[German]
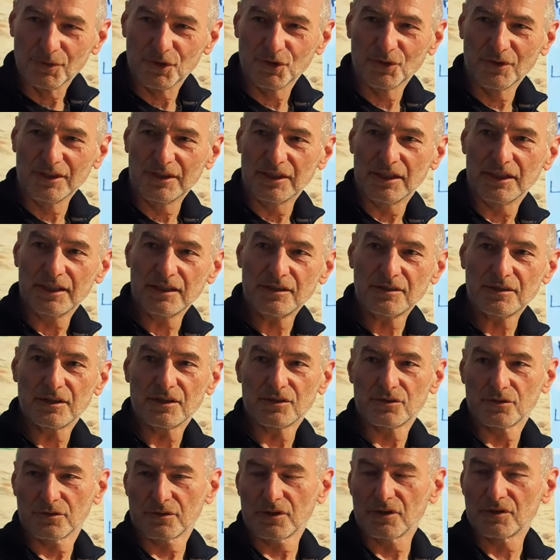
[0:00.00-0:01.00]
bin ich wieder der Letzte, der
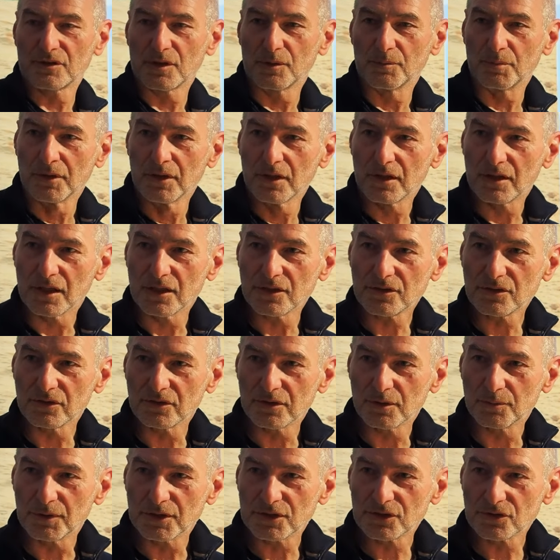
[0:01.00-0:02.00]
sagt, der Sabine reißt dich
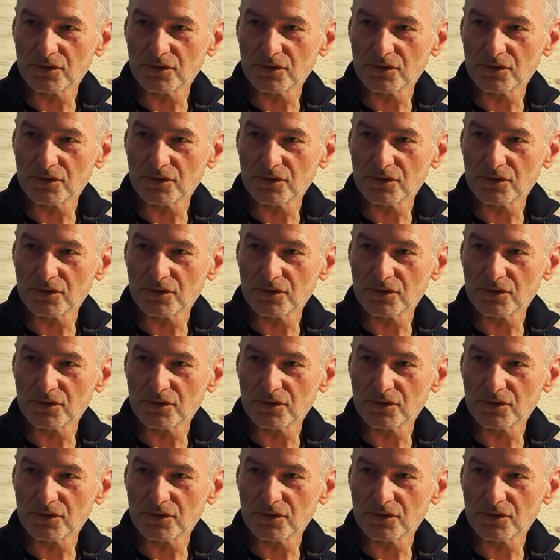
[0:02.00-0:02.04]
halt einmal